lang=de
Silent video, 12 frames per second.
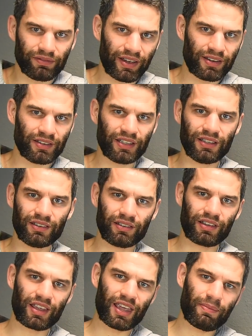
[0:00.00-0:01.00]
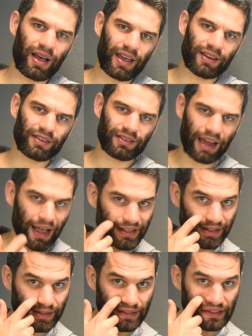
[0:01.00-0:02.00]
wenn die Gegebenheiten
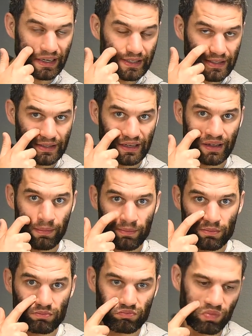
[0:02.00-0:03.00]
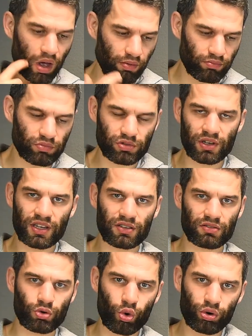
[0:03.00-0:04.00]
da sind, dass ähm, ja, sie
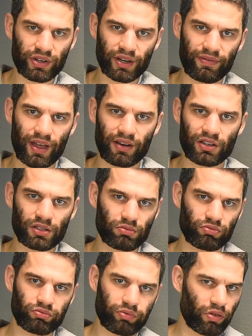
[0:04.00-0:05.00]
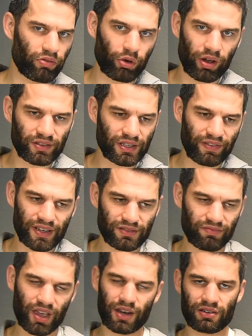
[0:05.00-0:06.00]
nicht korrodiert werden, nicht von Säuren
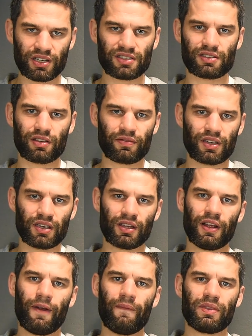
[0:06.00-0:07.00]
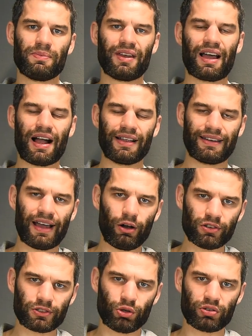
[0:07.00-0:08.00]
zerfressen werden, nichts irgendwie die Mineralien da
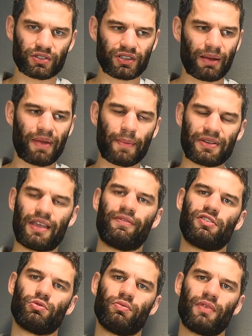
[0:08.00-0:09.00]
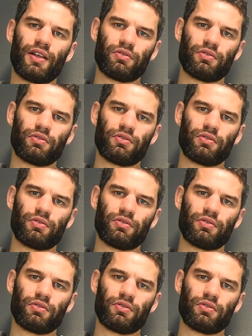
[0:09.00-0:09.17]
rauslöst, dann bleibt das einfach so.